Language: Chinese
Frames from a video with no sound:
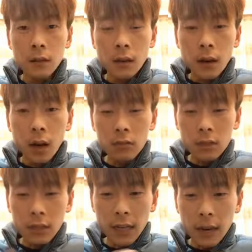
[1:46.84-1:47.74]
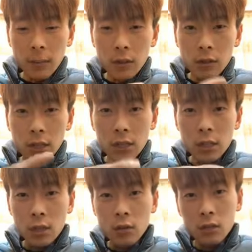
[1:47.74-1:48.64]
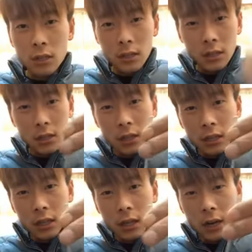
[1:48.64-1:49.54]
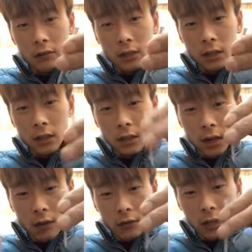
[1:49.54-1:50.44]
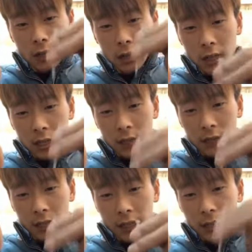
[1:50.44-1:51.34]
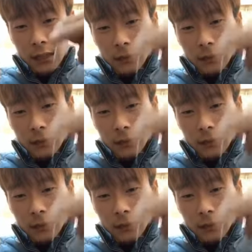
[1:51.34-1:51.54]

好，仔细看，我们这里一个手指，这里一个钢钉，钢钉在这个地方，它可以